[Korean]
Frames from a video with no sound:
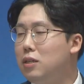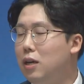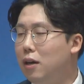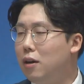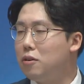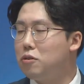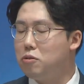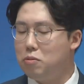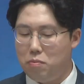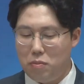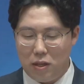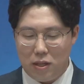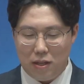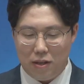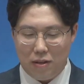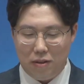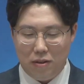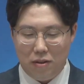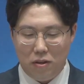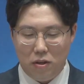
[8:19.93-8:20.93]
않았습니다.
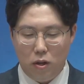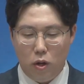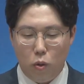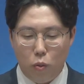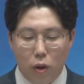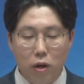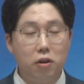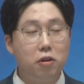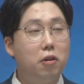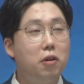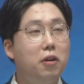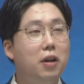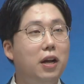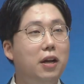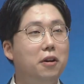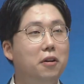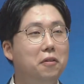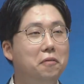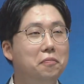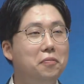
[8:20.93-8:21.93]
왜
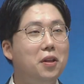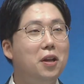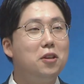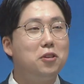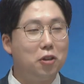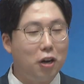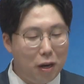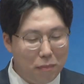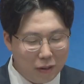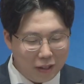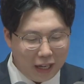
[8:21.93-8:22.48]
그럴까요? 저를 한번